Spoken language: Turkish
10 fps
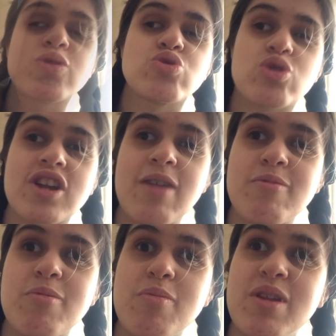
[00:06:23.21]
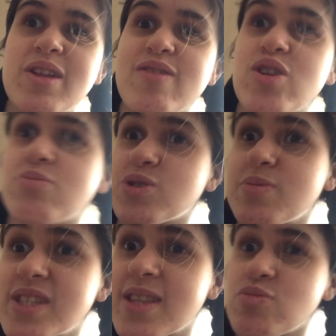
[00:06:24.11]
Çok önemli bir bilgi veriyormuş gibi
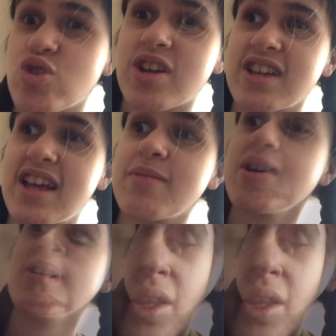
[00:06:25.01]
hissettim şu an kendime.